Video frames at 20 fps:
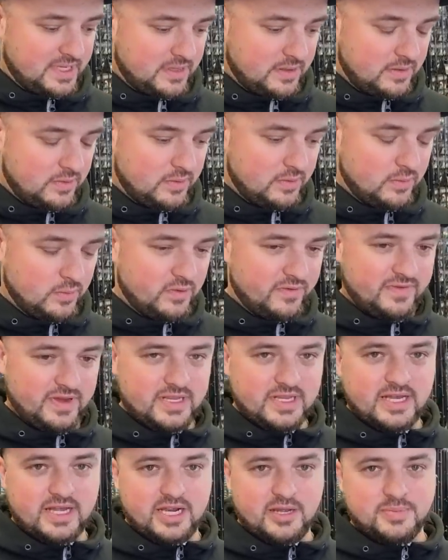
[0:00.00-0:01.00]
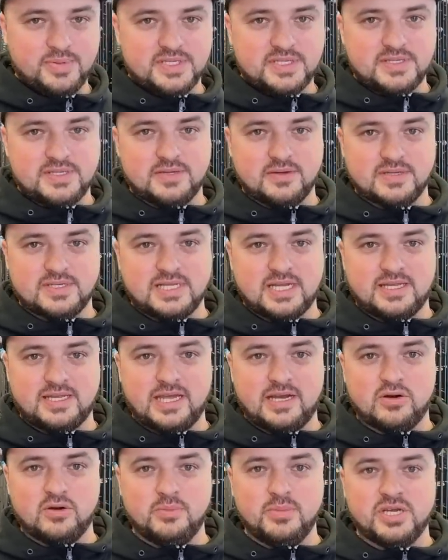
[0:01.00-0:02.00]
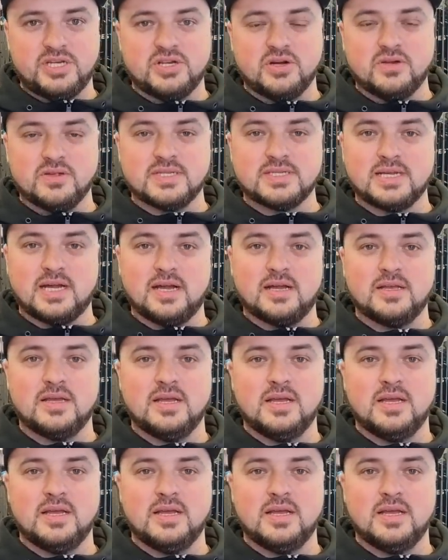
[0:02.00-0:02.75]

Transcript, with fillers: łowienie ryb z ostatniego miesiąca.